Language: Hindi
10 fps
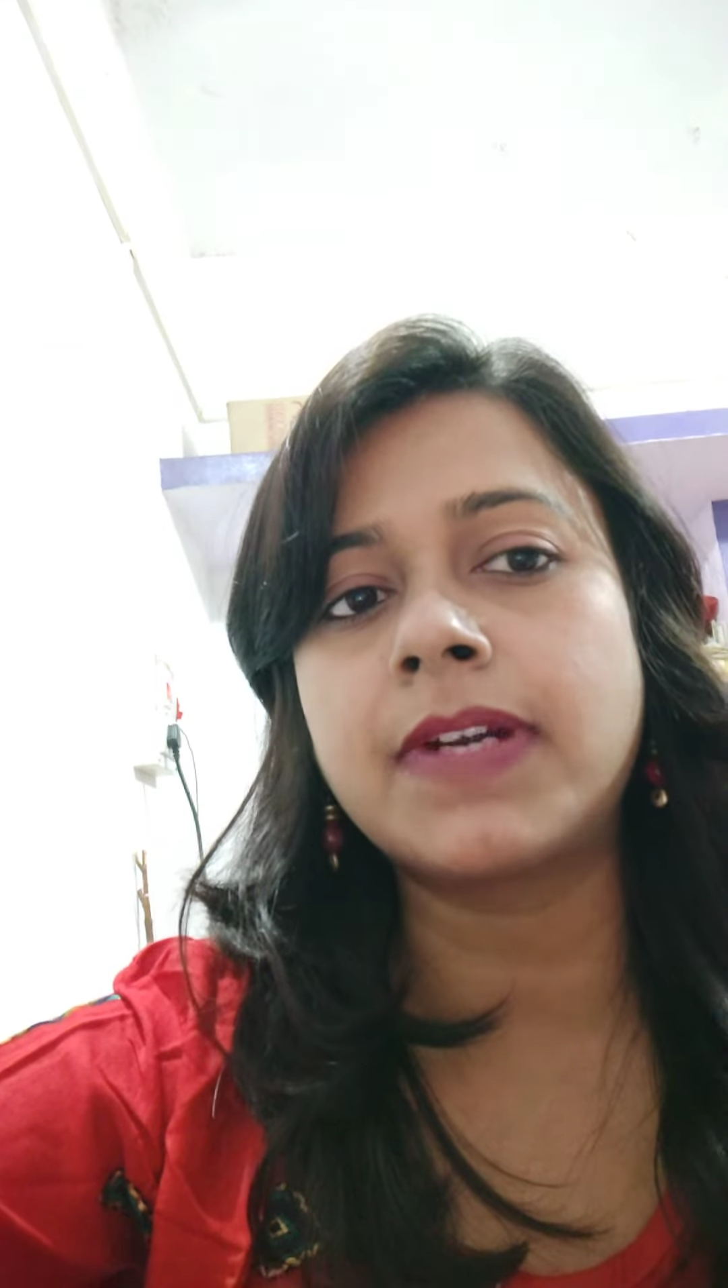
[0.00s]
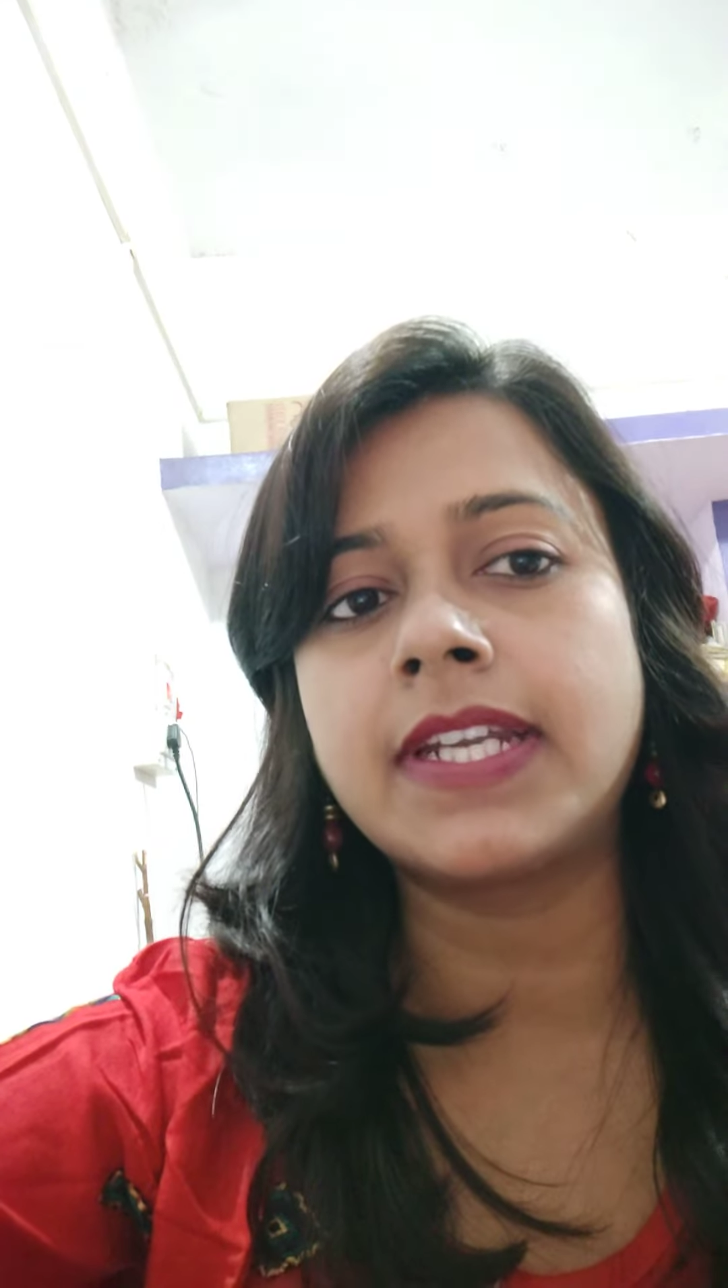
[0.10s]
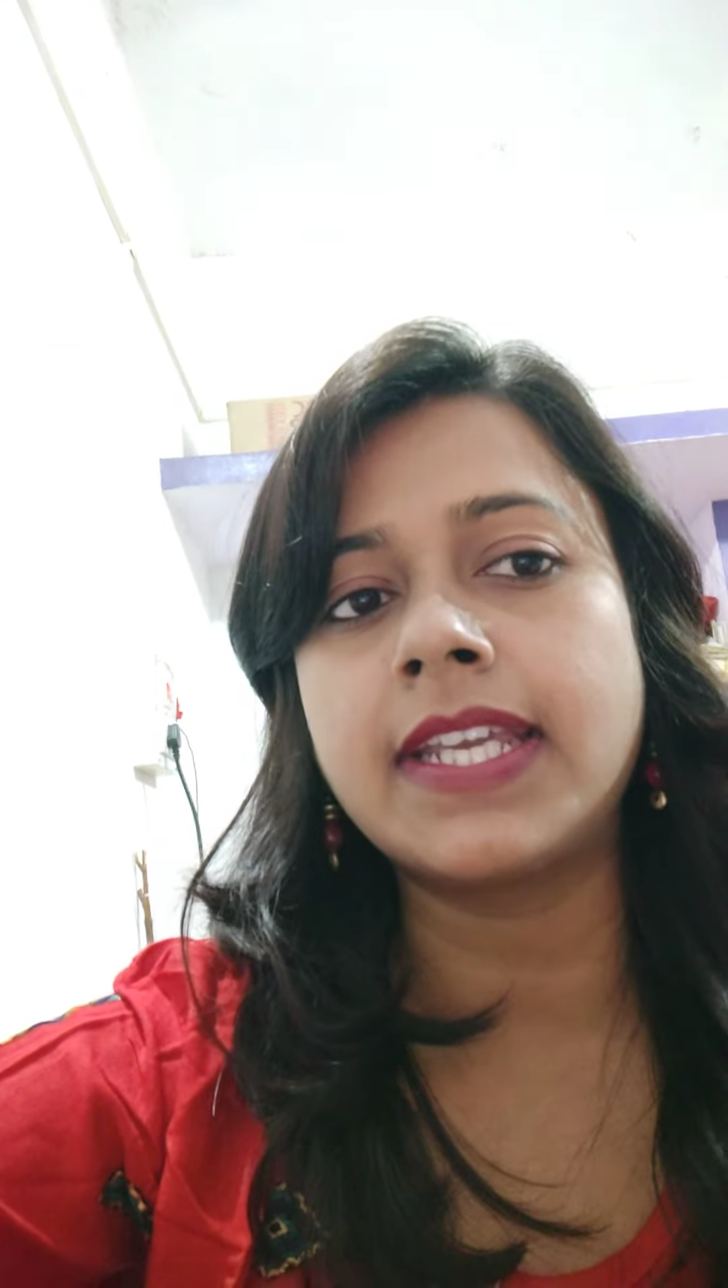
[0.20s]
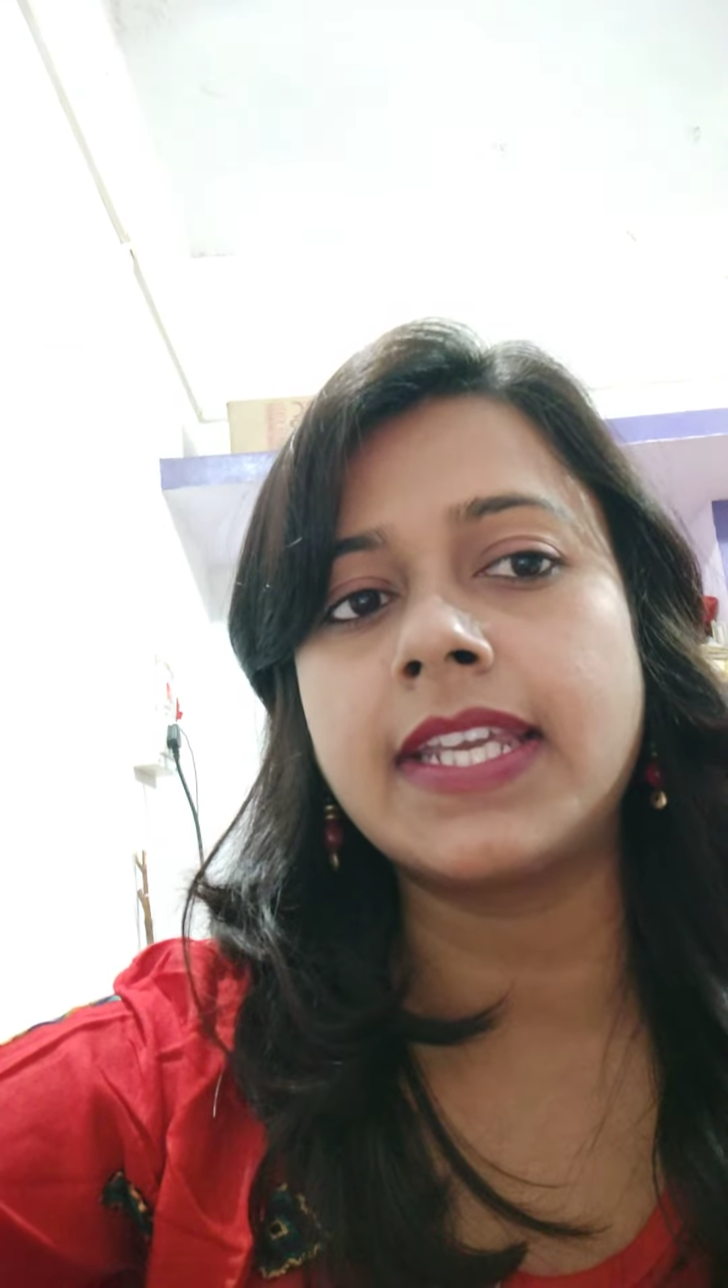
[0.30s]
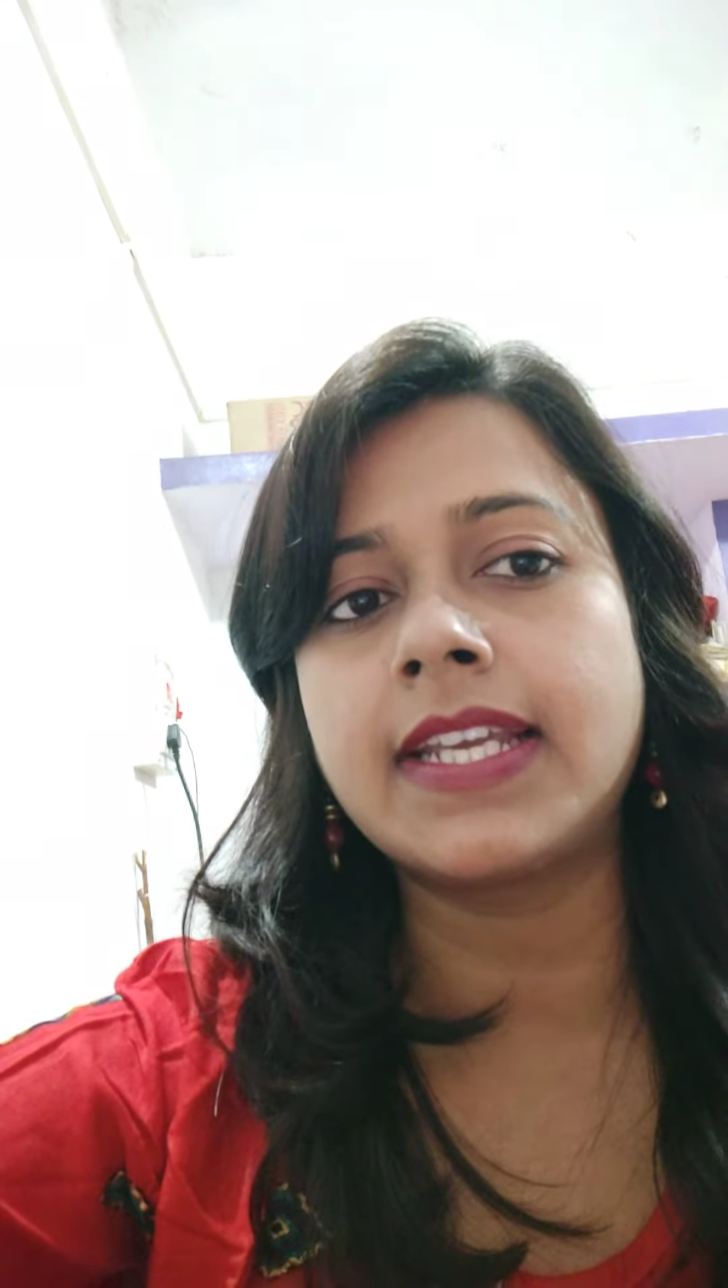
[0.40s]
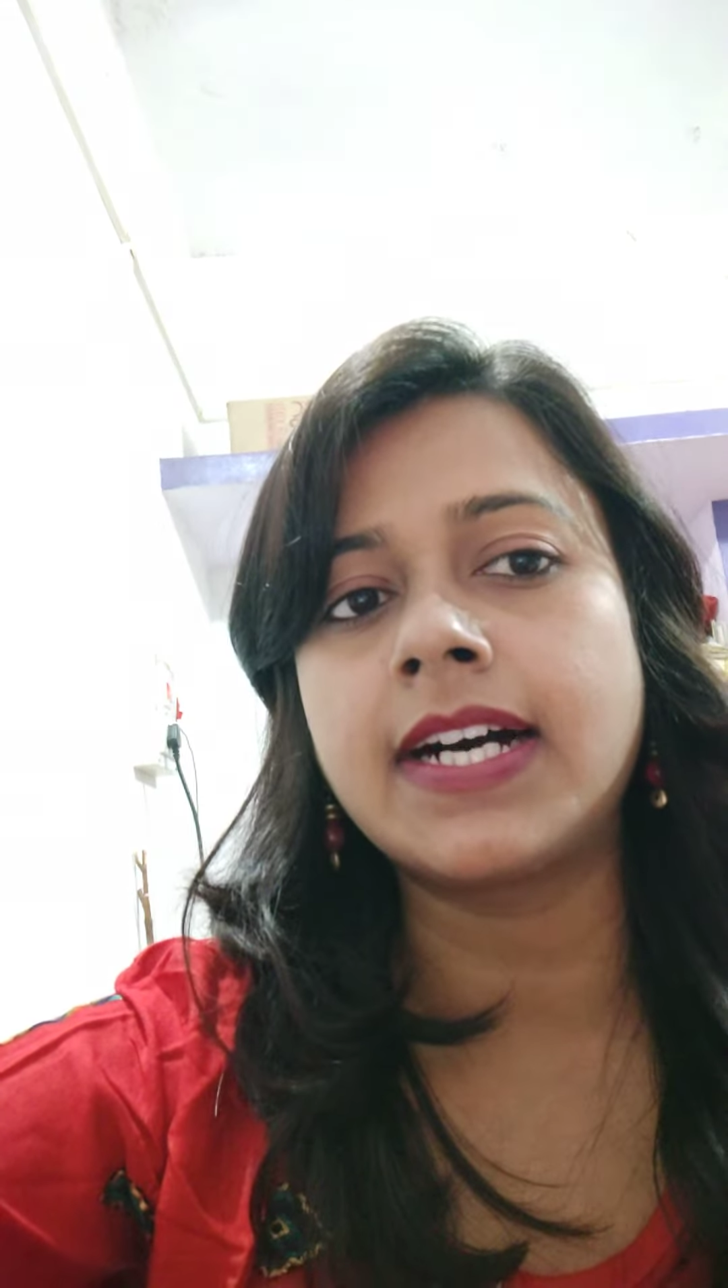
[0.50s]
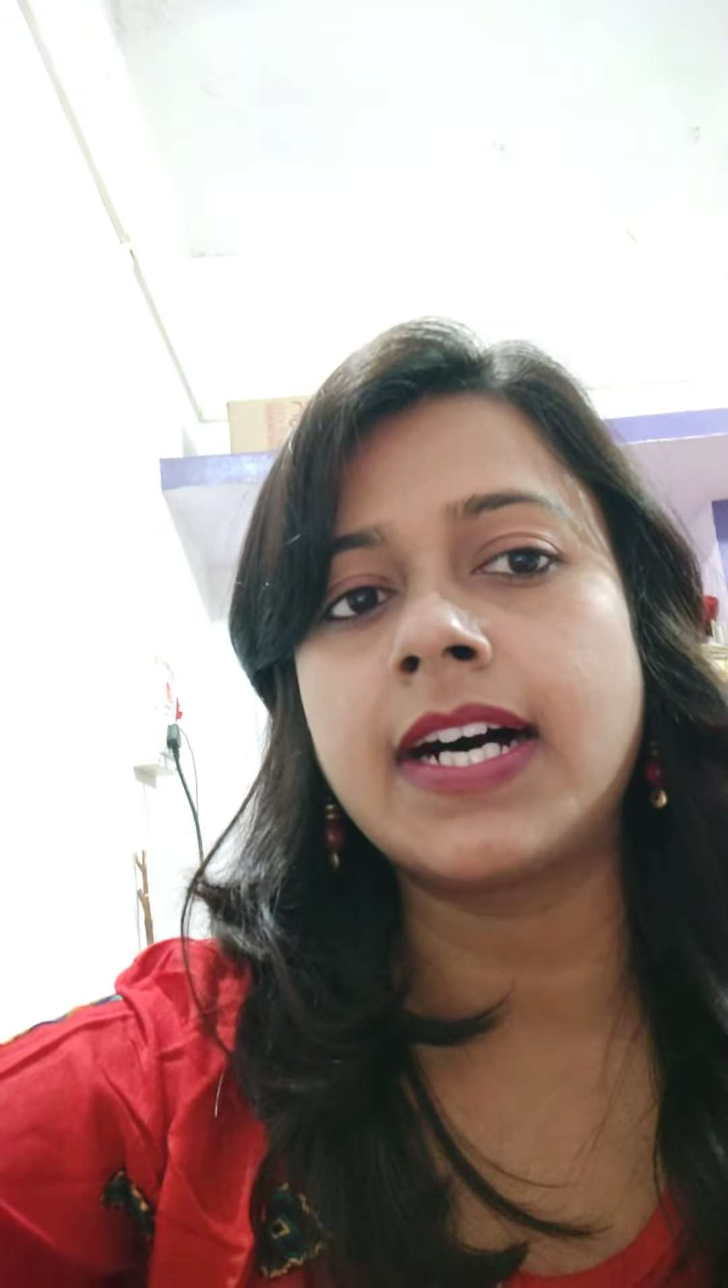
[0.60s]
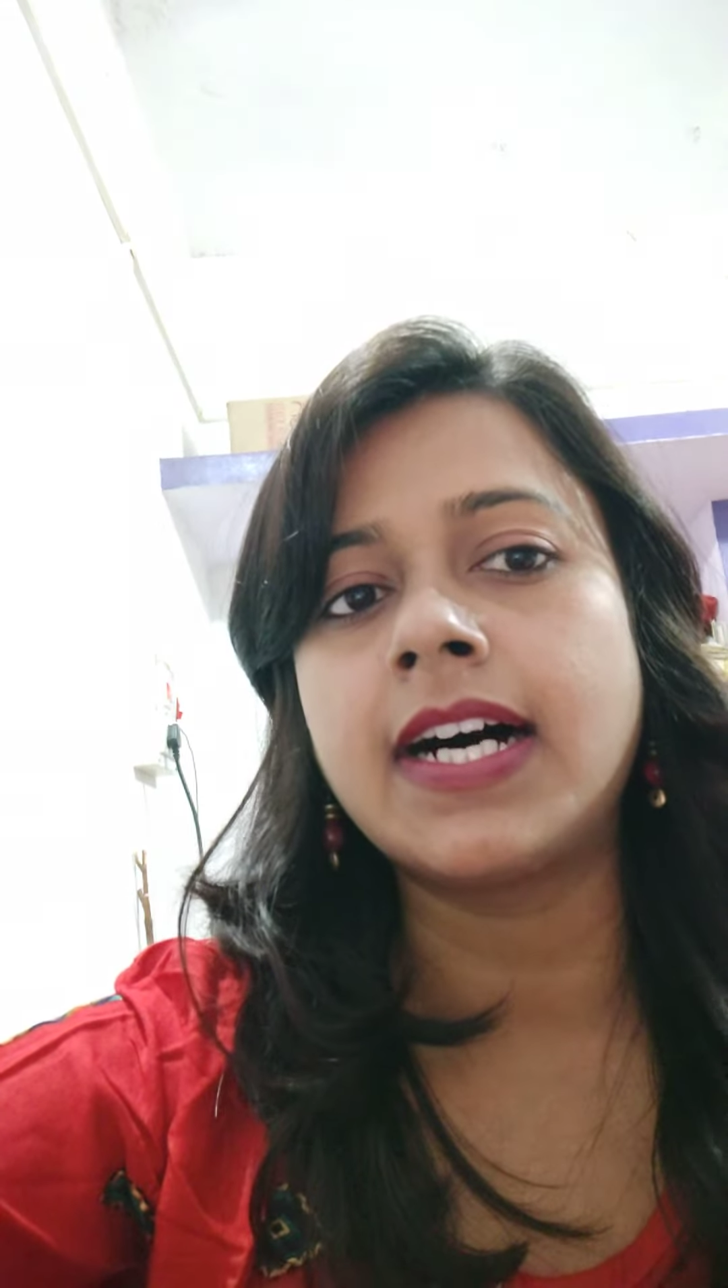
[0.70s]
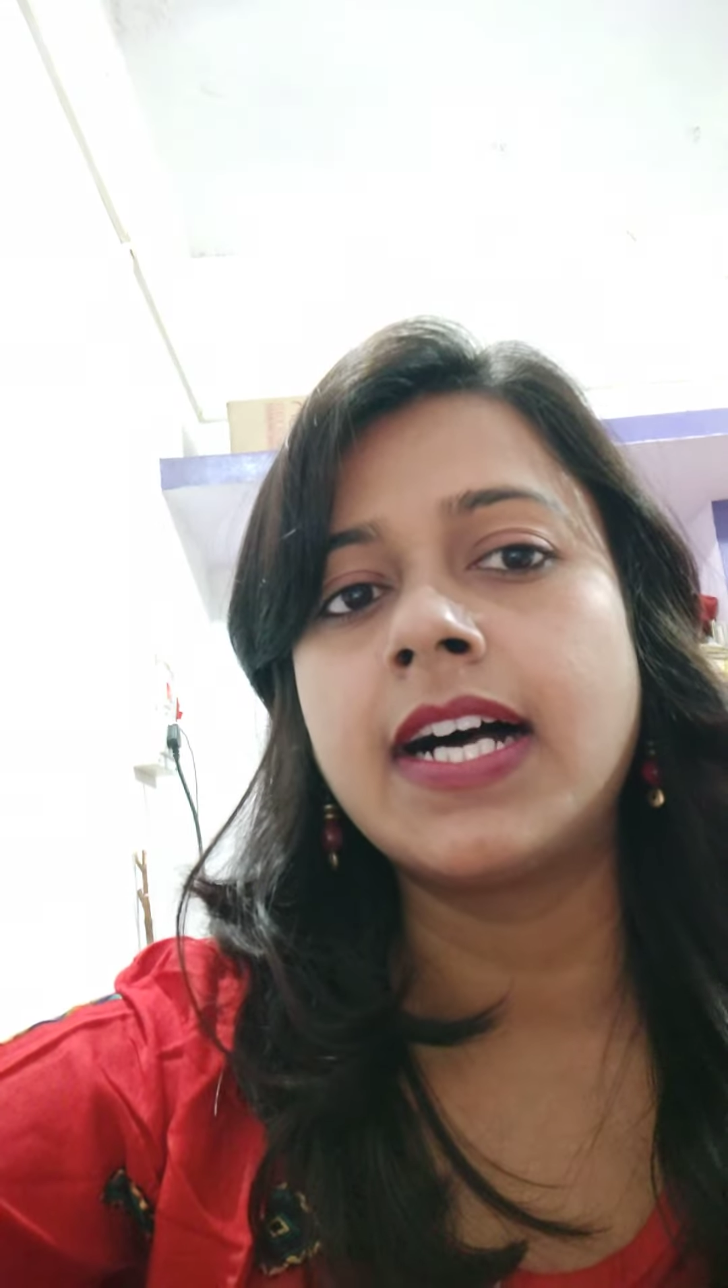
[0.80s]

बढ़ेगा